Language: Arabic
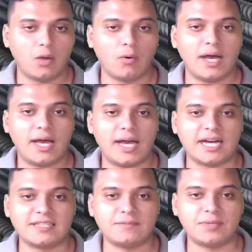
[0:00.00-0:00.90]

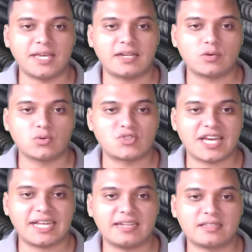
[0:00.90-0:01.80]
وحديد بيانكو
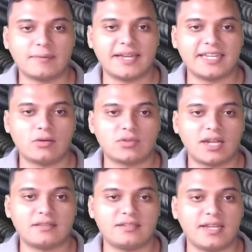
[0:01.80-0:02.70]
سجل
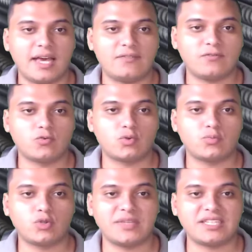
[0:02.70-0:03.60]

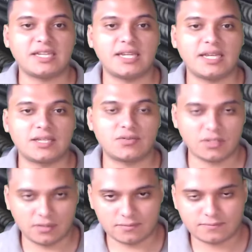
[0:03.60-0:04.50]
38800 جنيه
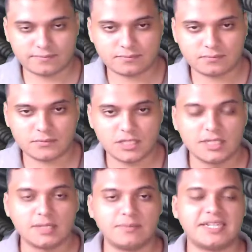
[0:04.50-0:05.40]
للطن
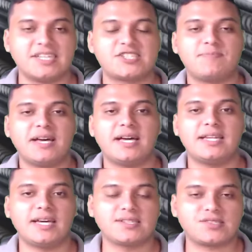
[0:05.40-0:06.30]
بالنسبة
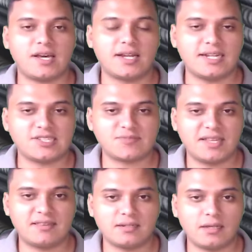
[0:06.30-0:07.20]
لأسعار
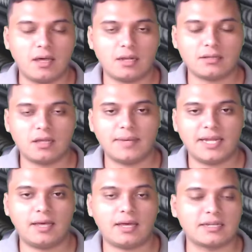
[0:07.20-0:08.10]
الأسمنت النهاردة
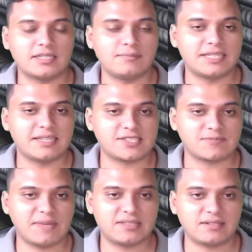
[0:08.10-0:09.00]
بلغ قيمة
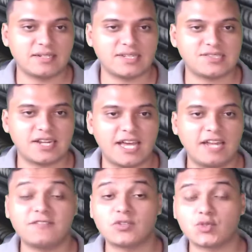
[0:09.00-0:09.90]
أسمنت النصر
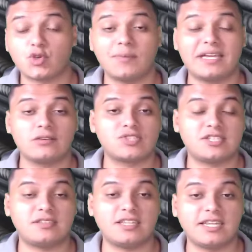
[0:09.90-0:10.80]

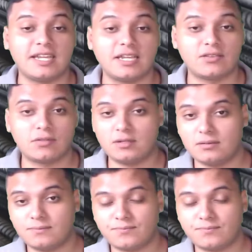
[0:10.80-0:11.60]
1960 جنيه للطن